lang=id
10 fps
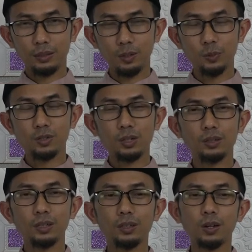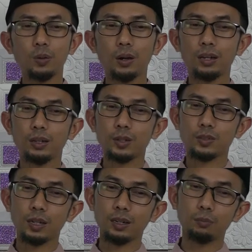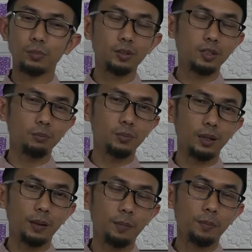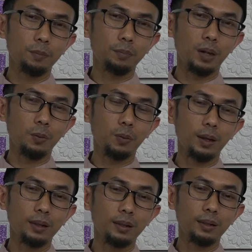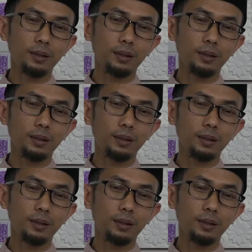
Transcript: Nabi Shallallahu Alaihi Wasallam bersabda bahwa